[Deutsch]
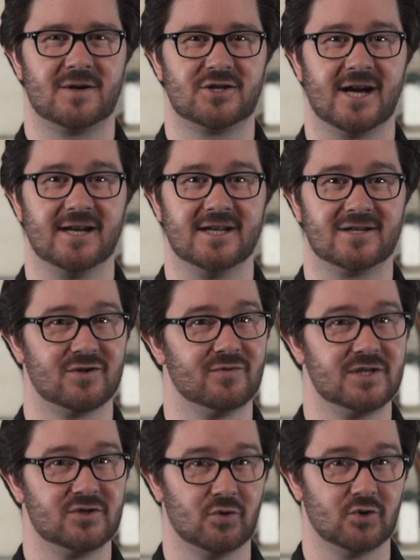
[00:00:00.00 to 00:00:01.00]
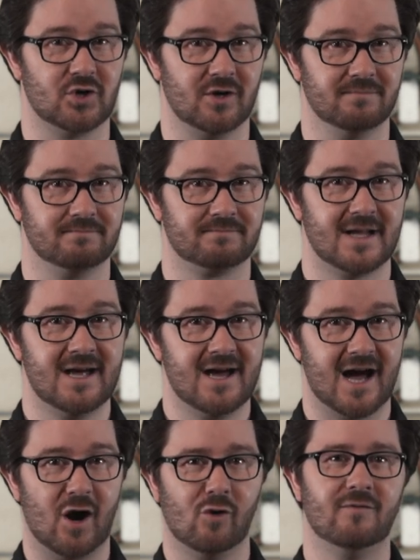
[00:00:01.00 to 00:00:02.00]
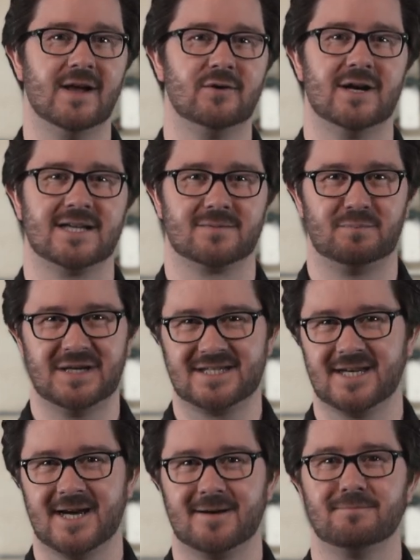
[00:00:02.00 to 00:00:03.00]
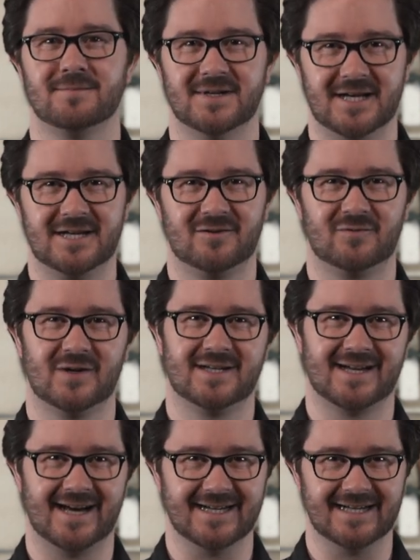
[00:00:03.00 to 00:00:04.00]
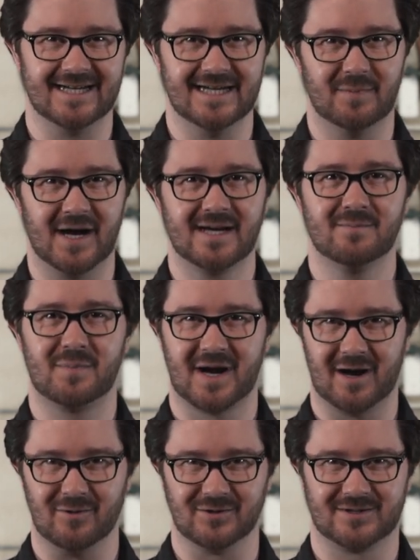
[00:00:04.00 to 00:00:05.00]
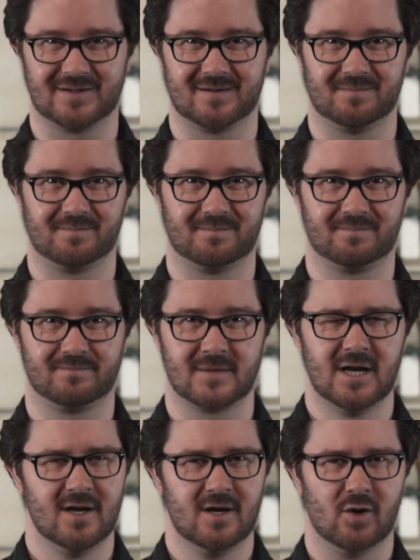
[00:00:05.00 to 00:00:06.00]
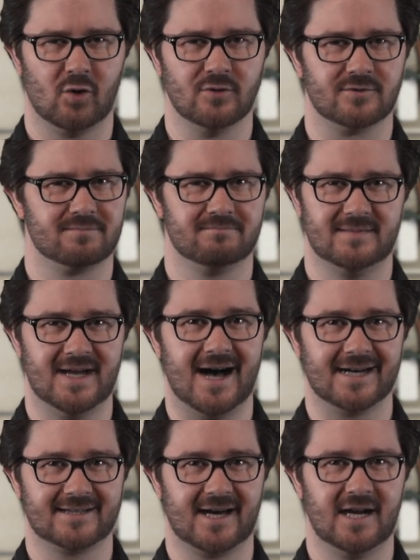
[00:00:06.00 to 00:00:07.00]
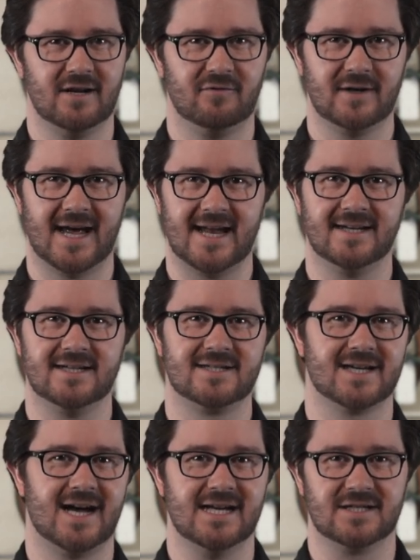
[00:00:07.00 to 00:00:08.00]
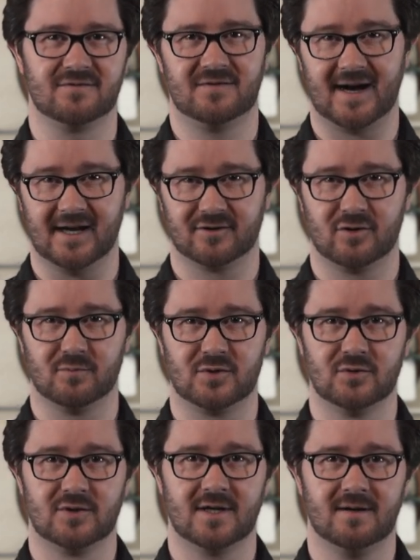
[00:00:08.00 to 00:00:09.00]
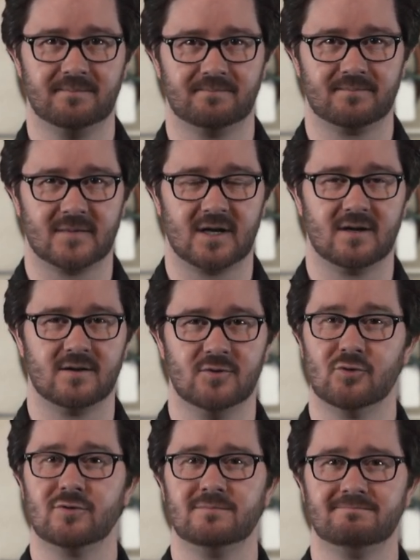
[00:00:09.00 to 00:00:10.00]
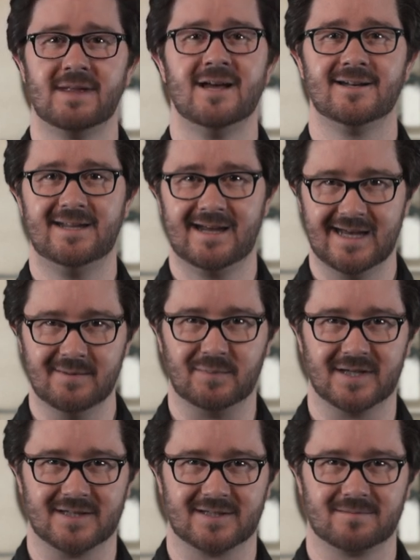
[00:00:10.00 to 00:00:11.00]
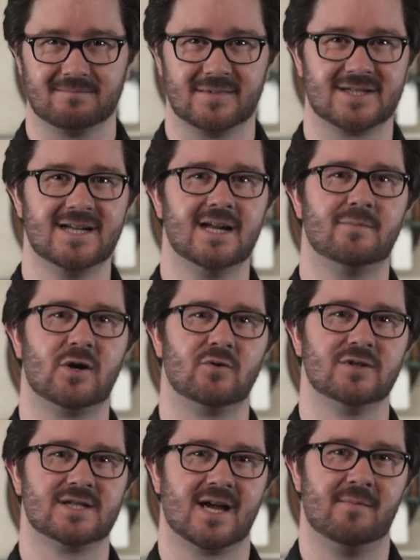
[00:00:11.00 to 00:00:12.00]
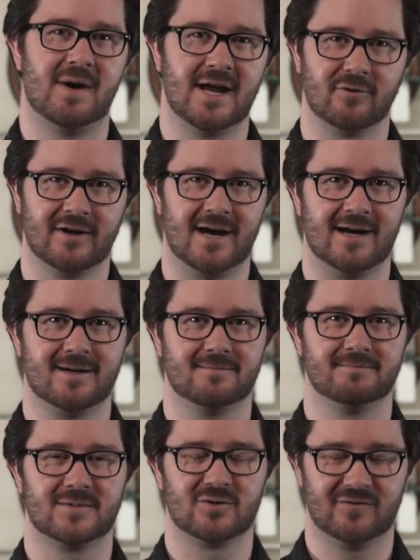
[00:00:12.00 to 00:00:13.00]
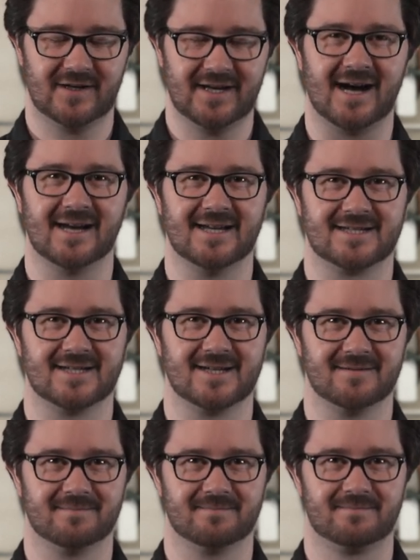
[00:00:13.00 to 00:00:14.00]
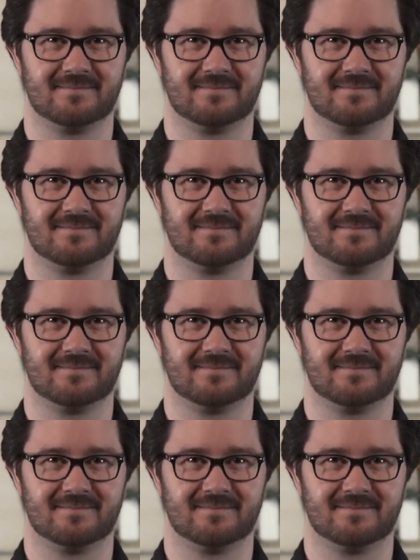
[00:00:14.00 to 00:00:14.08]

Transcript: wahrscheinlich sowieso schon, auch wenn du es bisher nicht für dein E-Bike brauchst. Und Nachteile von Handys als Fahrradcomputer? Nun, die gibt es, sind aber unserer Meinung nach zu vernachlässigen.